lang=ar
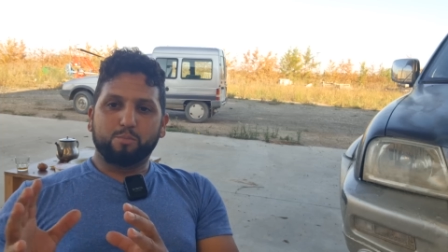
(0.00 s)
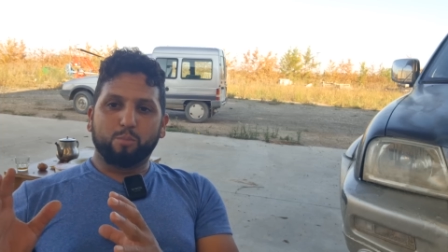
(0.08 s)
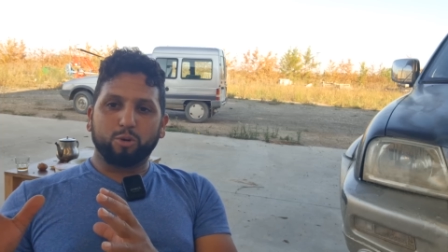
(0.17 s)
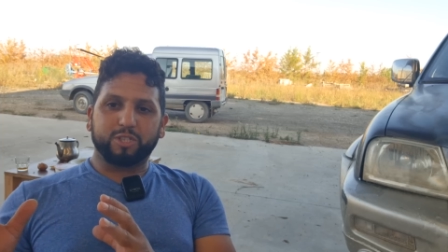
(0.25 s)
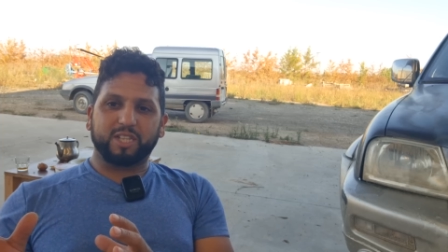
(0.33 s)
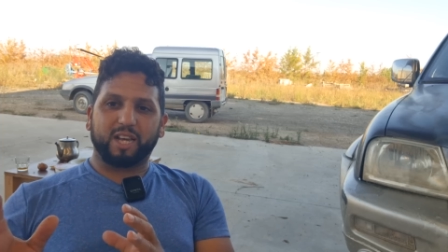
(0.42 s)

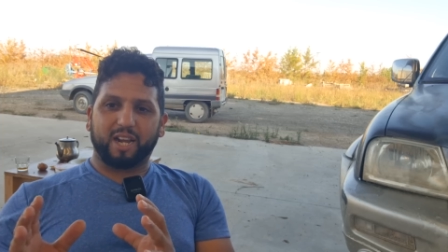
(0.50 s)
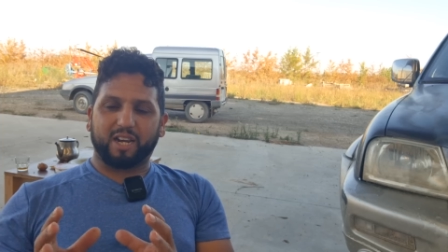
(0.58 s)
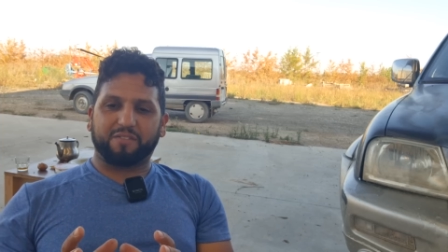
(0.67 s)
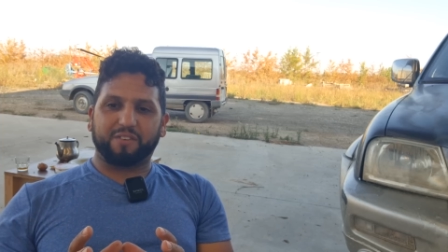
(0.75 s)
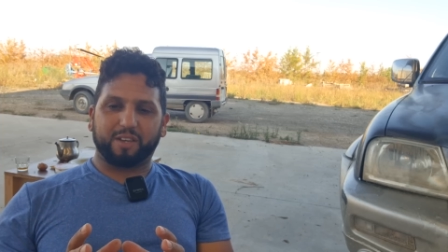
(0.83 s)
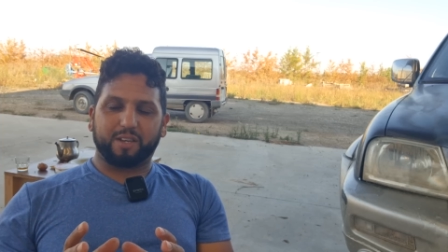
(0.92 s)

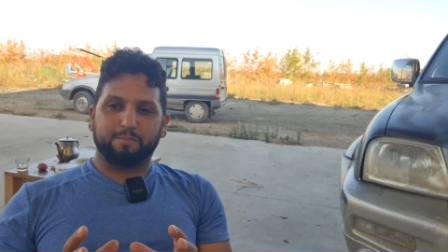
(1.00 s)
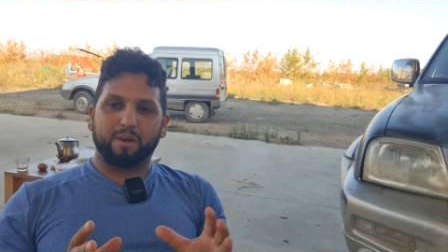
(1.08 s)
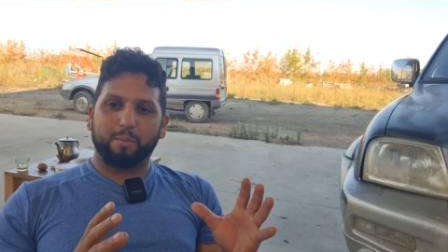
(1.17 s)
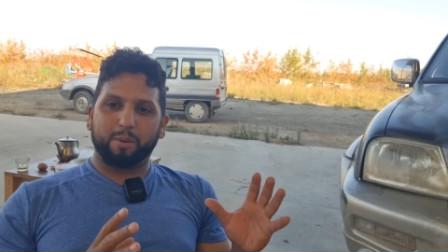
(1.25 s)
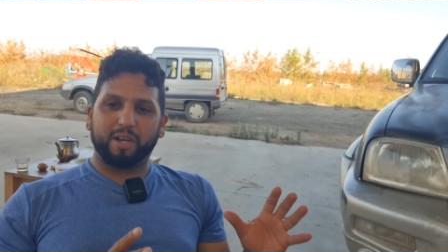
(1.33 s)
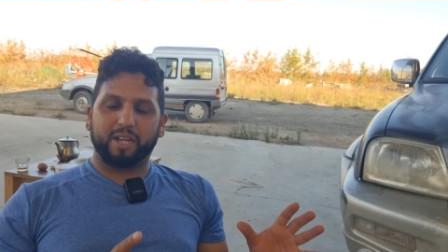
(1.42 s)
مشترك فيه
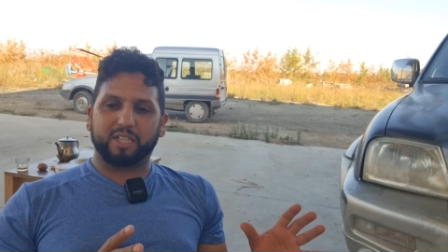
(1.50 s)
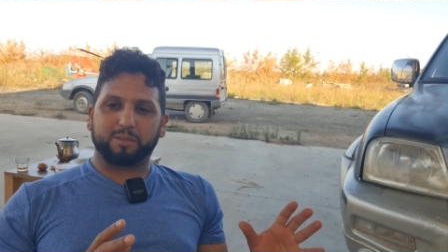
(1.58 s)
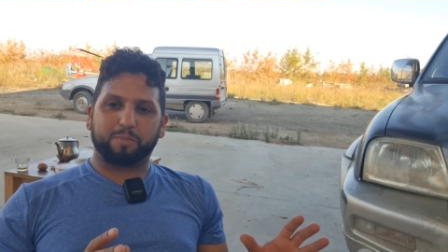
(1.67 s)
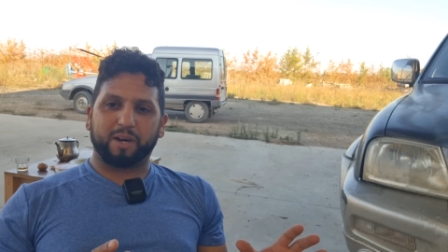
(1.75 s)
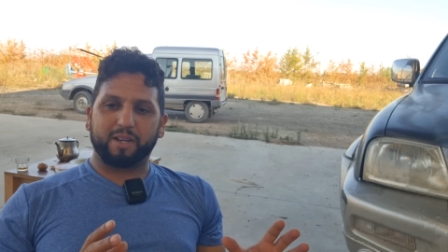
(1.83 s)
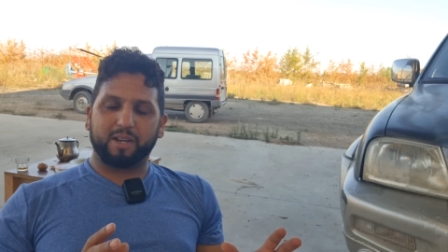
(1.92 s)
ما بين
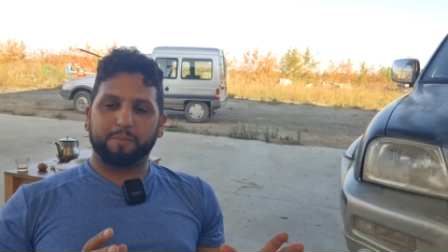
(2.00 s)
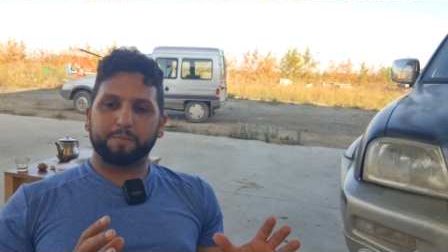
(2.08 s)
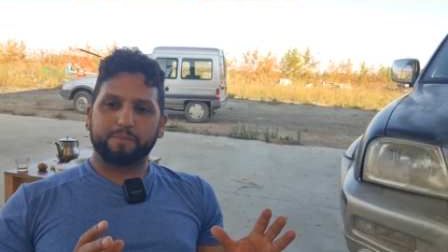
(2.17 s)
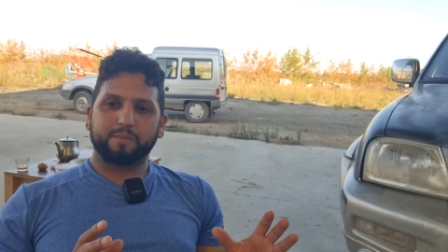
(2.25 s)
اسبانيا